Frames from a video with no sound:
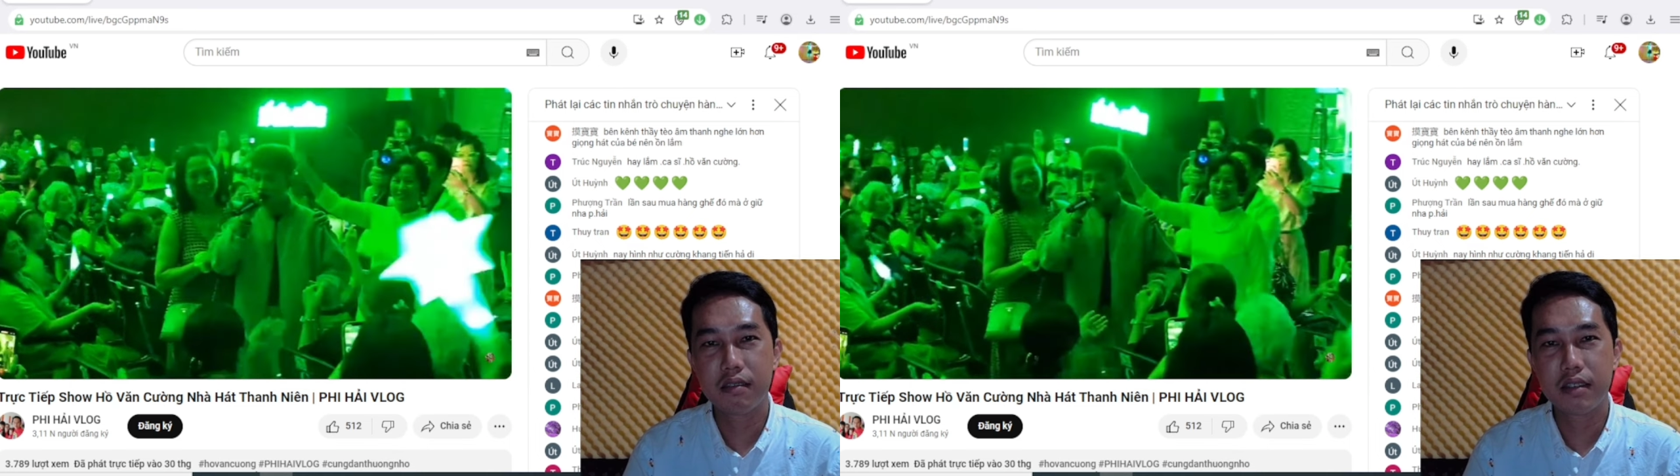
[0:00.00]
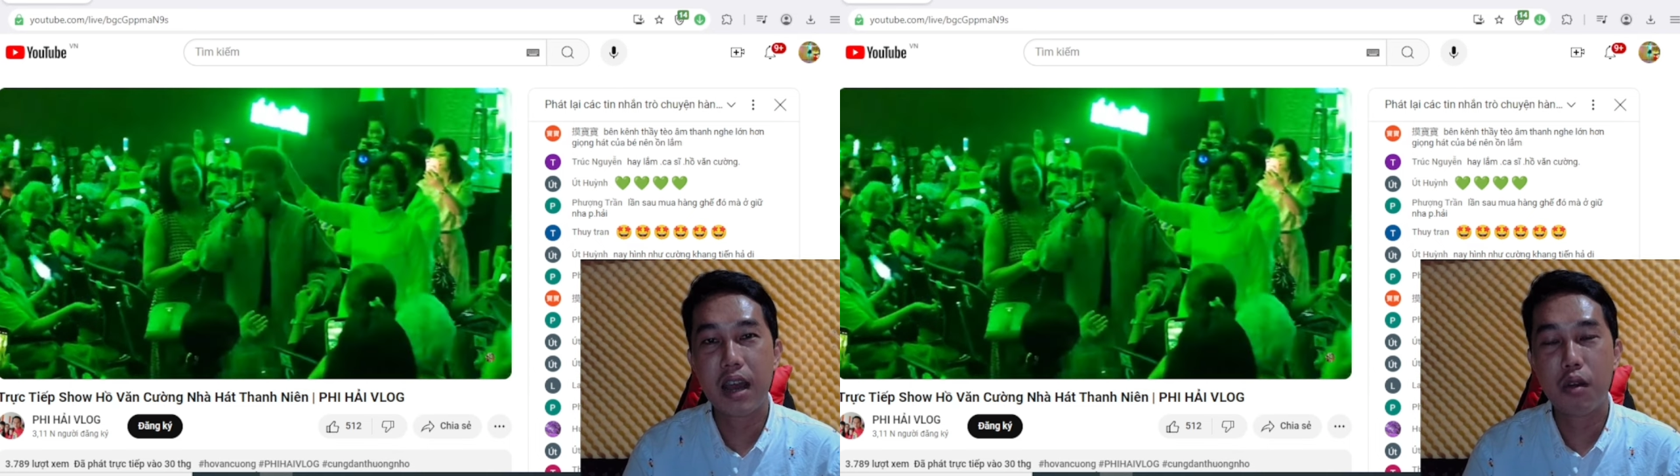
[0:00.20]

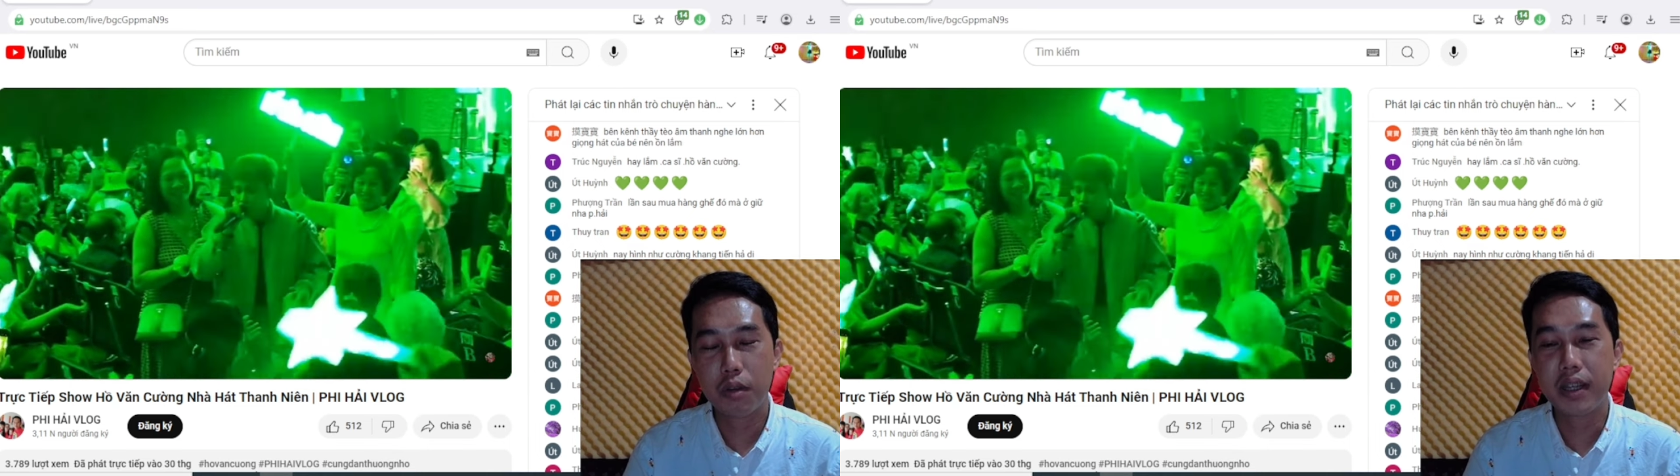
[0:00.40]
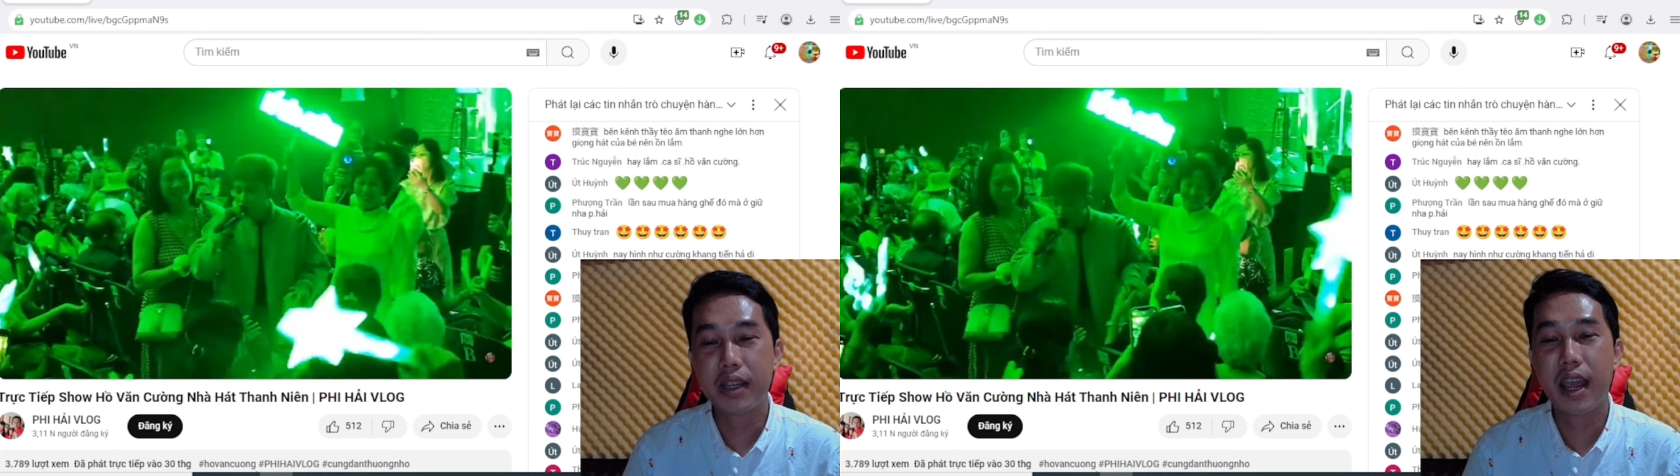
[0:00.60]
đau
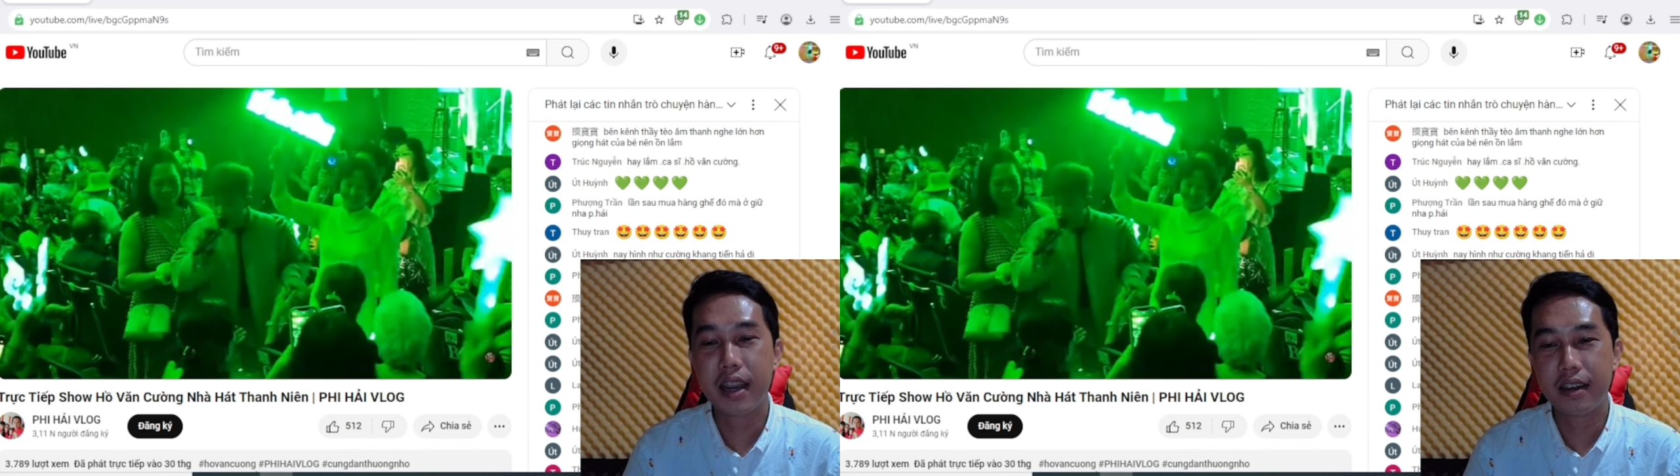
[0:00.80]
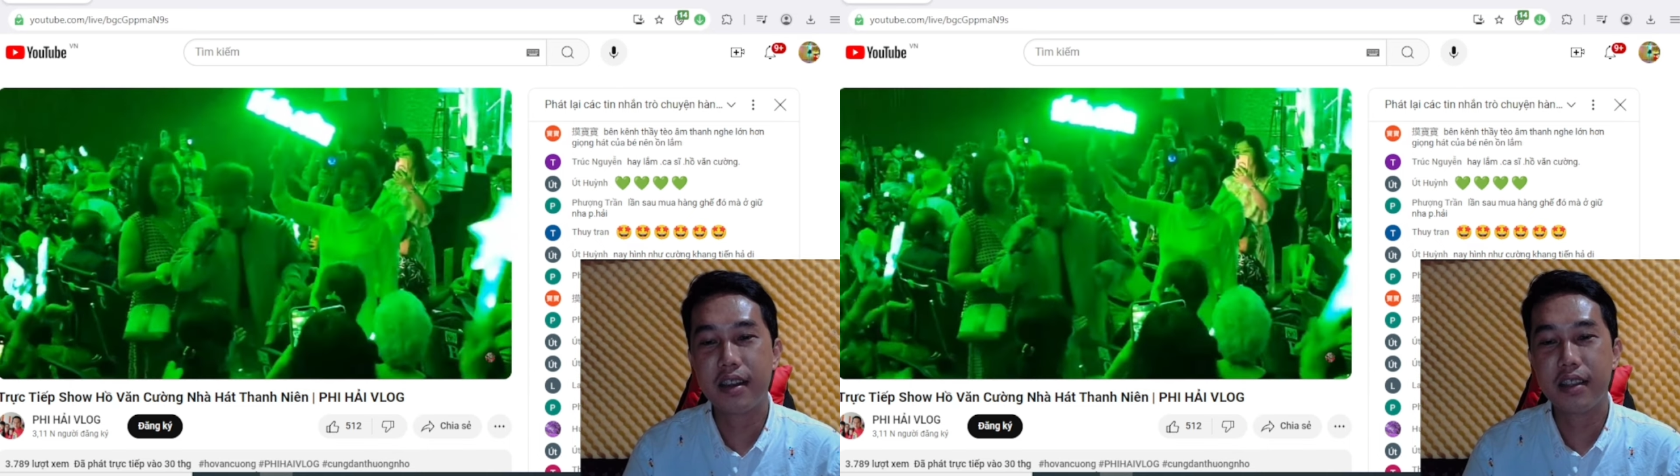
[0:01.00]
nó bị
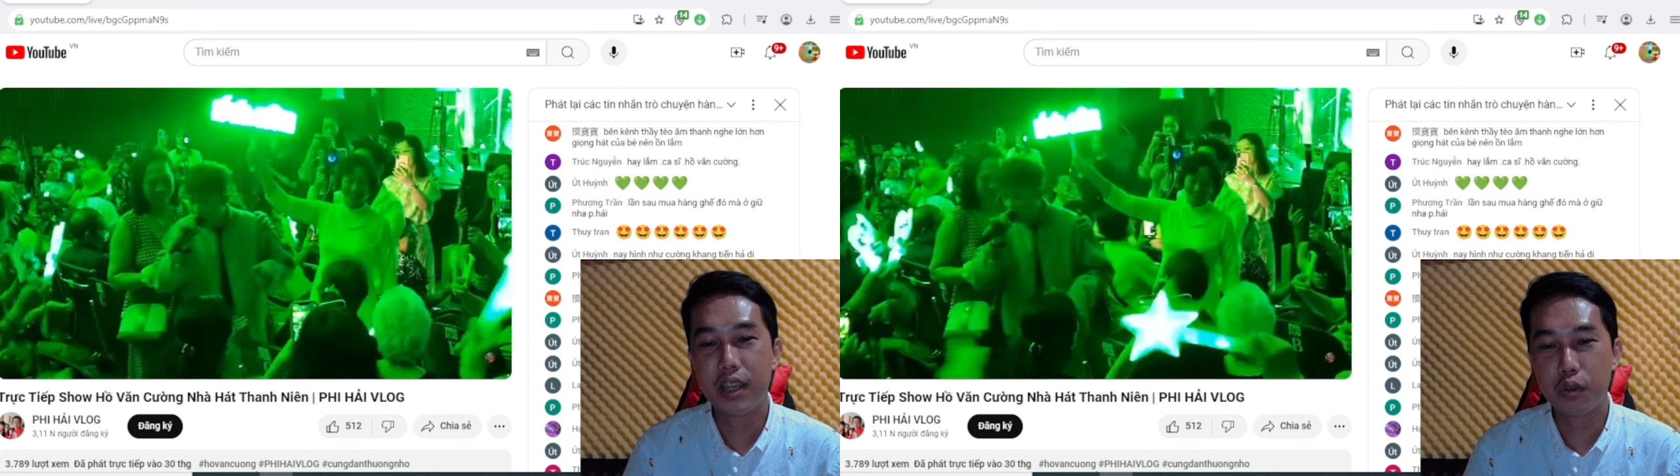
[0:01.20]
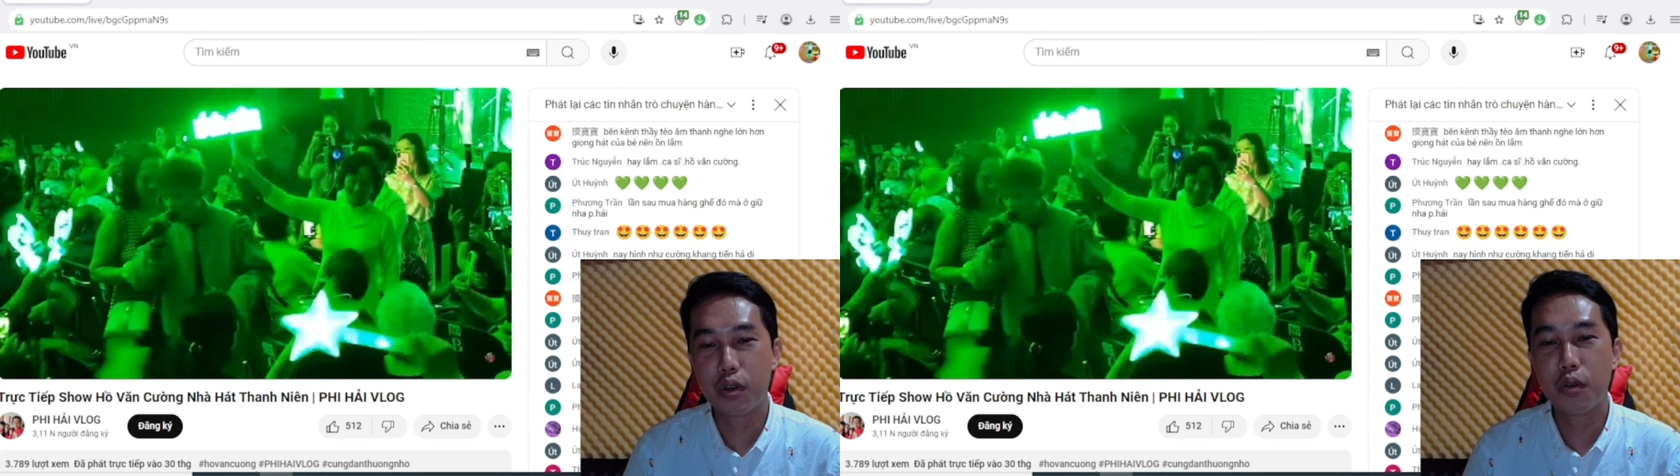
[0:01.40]
khàn rất là
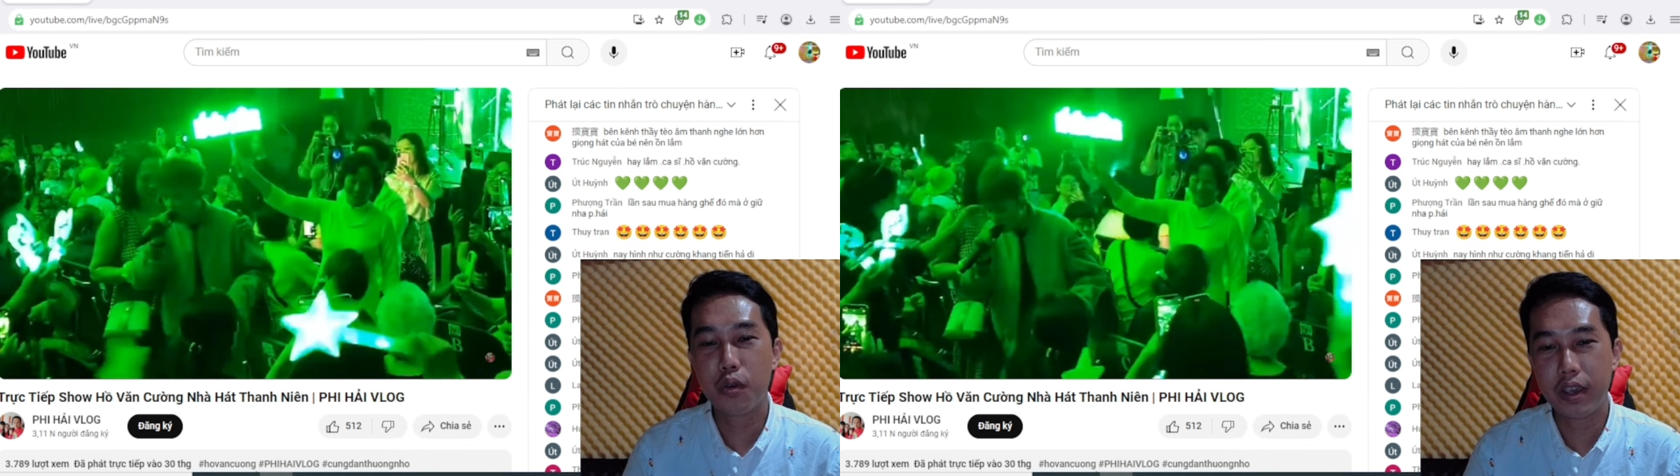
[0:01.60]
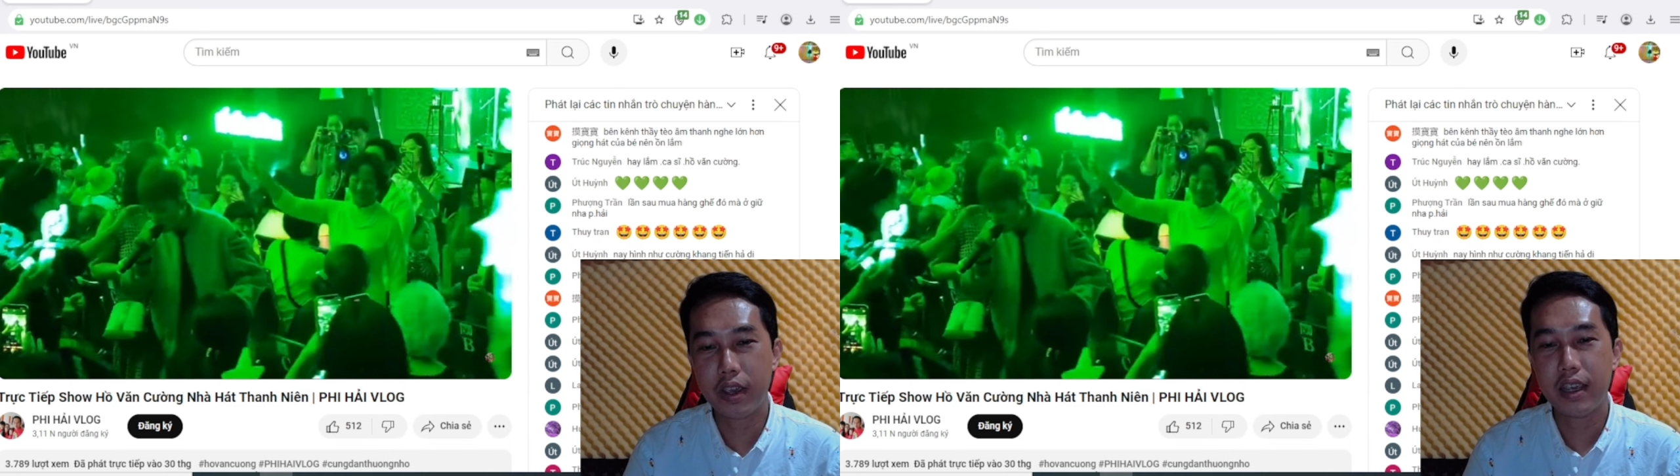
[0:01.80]
nhiều rồi đó
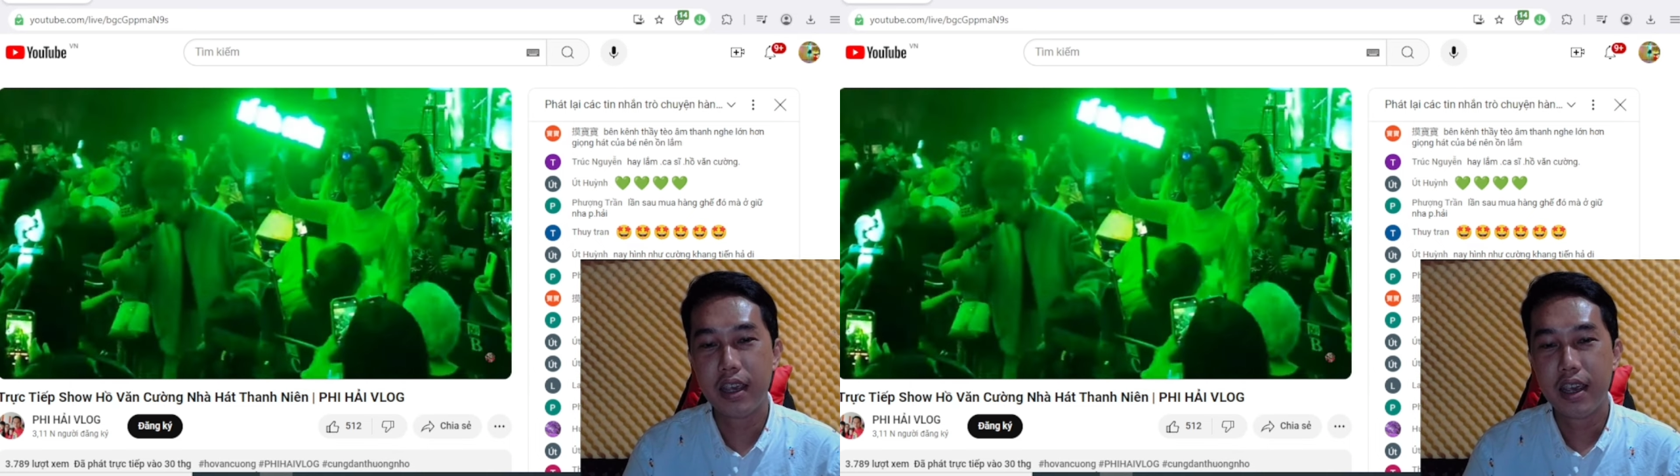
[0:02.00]
quý vị